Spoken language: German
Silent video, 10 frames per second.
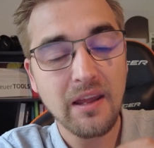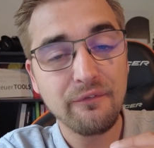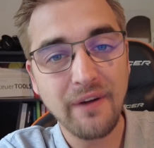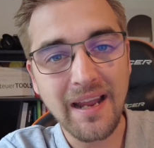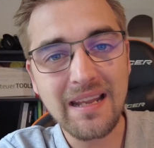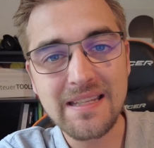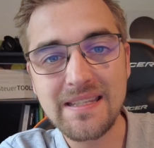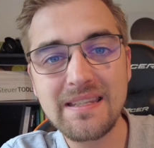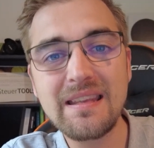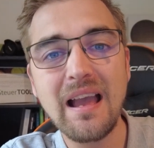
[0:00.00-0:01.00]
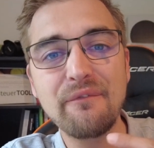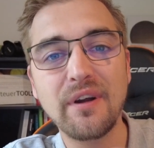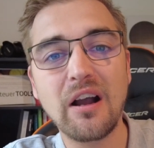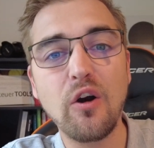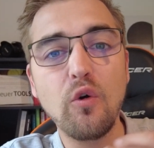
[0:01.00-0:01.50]
weil es hier
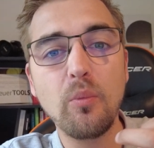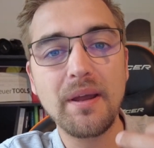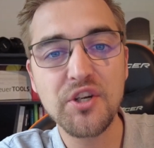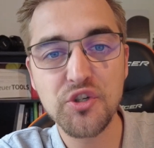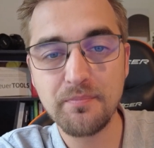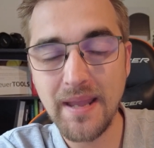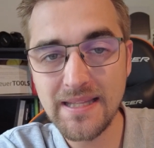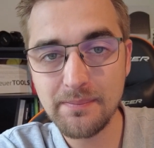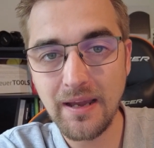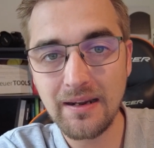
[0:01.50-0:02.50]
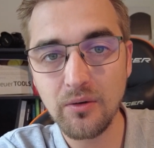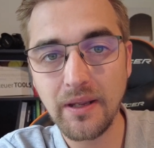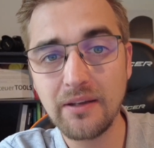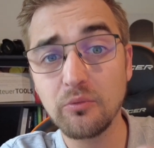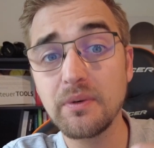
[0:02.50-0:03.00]
einfach auch um eine Schmerzbehandlung
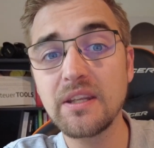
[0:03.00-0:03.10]
geht und